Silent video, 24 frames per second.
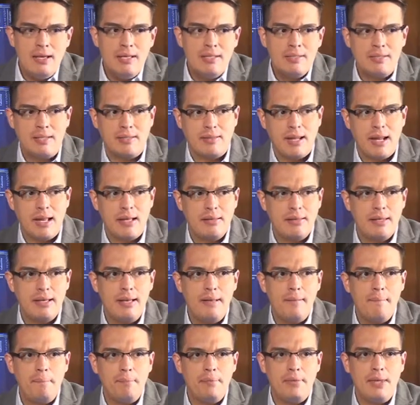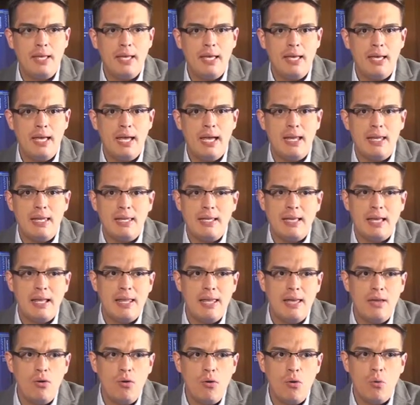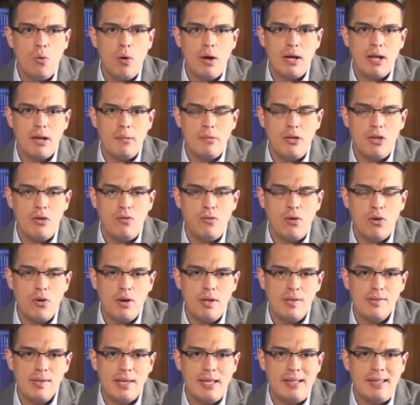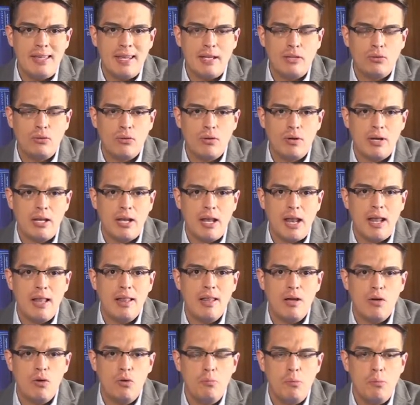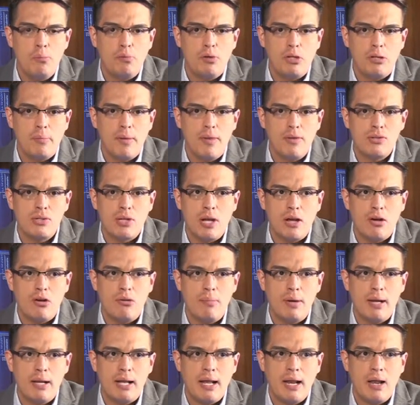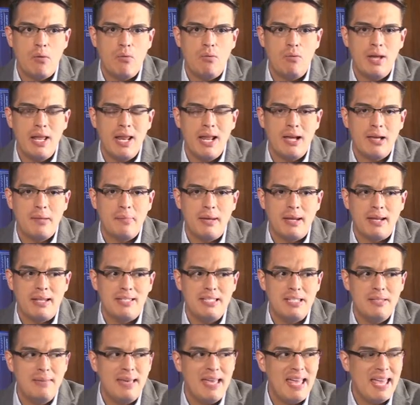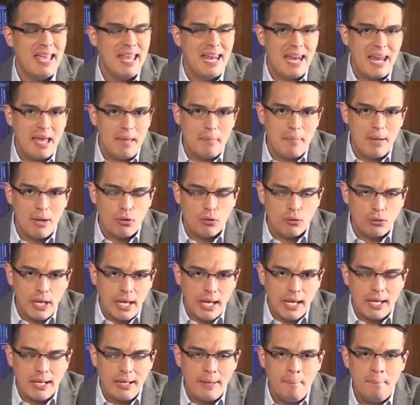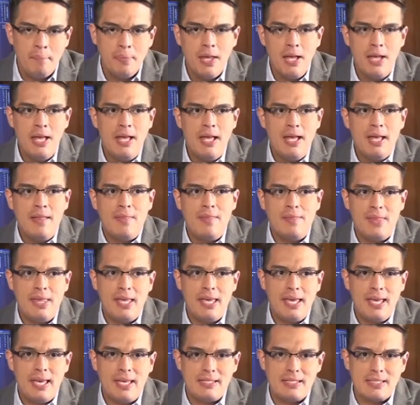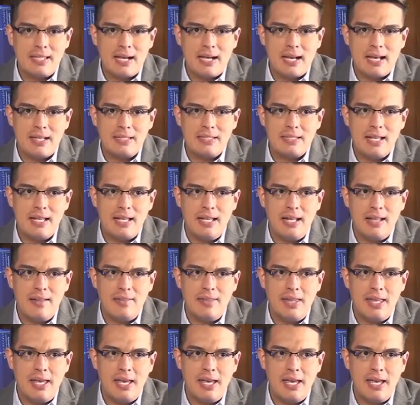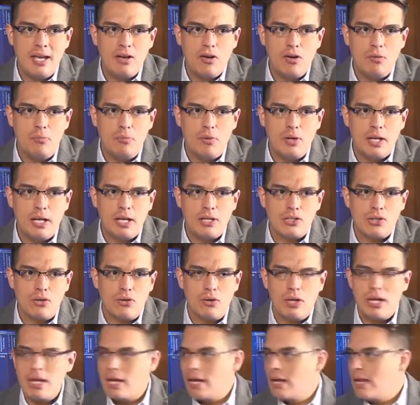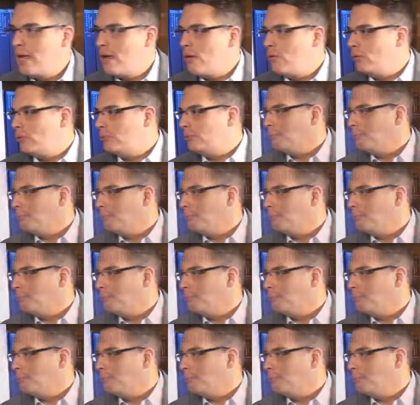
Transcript: Se trata de el ingeniero Juan Gramillo Flores, el director general de Grupo Multimedios en la comarca lagunera que me recibe en la hemeroteca de esta casa de comunicación. Ingeniero.